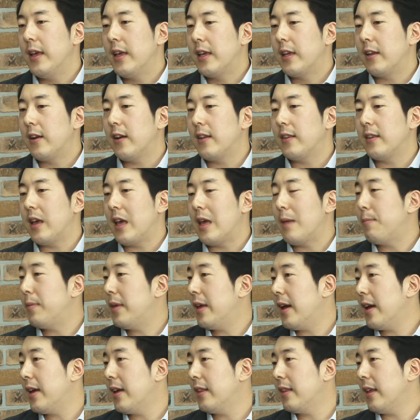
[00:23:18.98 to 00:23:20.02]
이러한 이제
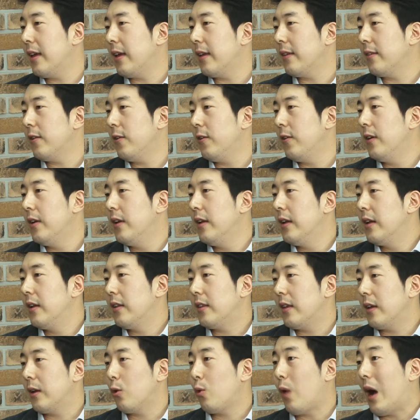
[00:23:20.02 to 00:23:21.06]
API에 대해서
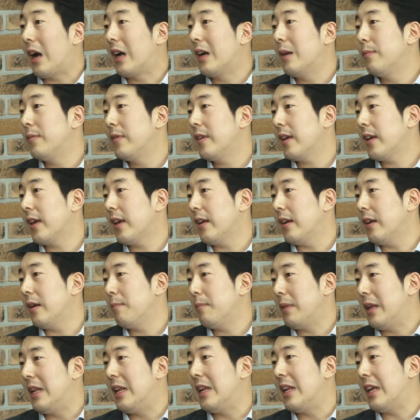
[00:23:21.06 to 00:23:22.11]
이제 과금 체계를
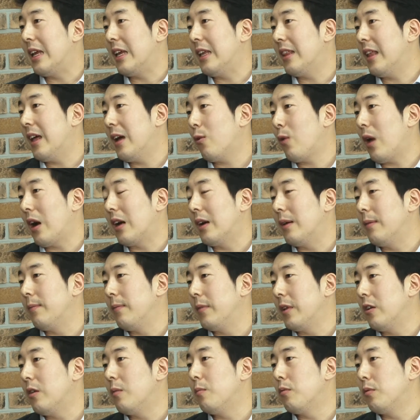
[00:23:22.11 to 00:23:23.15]
빌링이나 과금
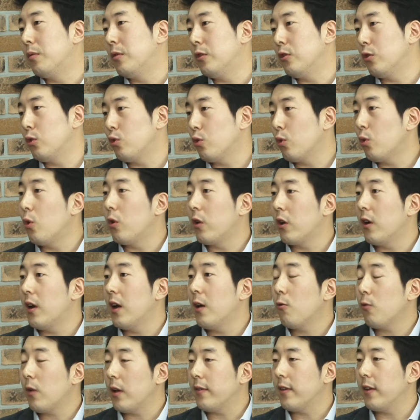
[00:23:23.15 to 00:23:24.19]
이런 부분들도 좀 고려를
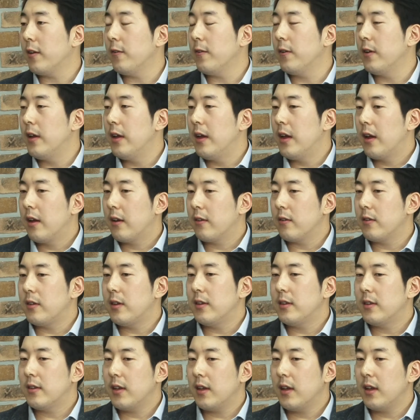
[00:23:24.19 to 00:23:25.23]
하고 계세요. 네 그래서
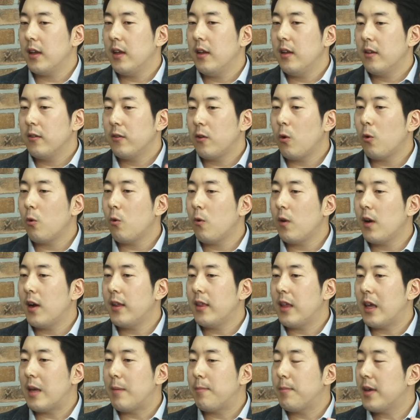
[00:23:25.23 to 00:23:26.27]
실제
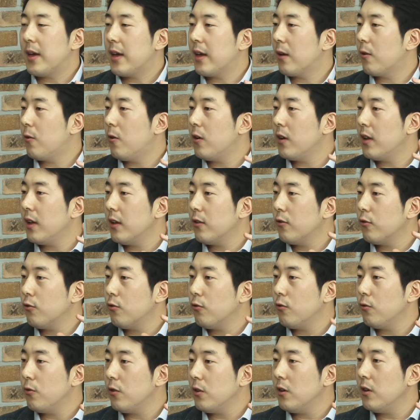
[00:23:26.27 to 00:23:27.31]
성공한 API 쿼리
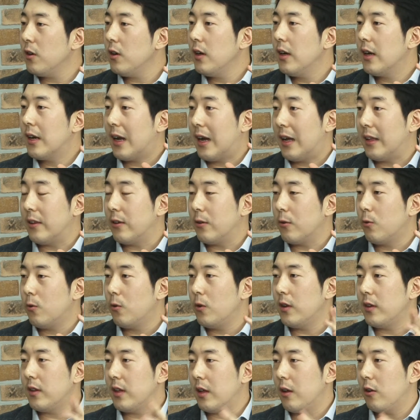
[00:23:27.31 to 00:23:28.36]
수를 가지고
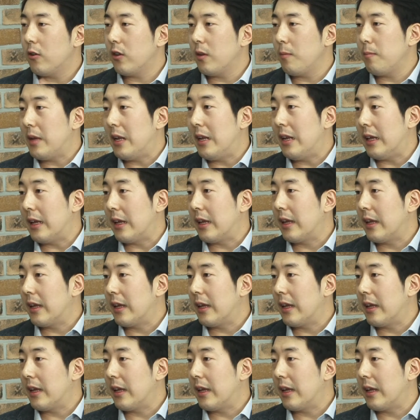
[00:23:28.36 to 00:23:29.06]
이제 어떤 빌링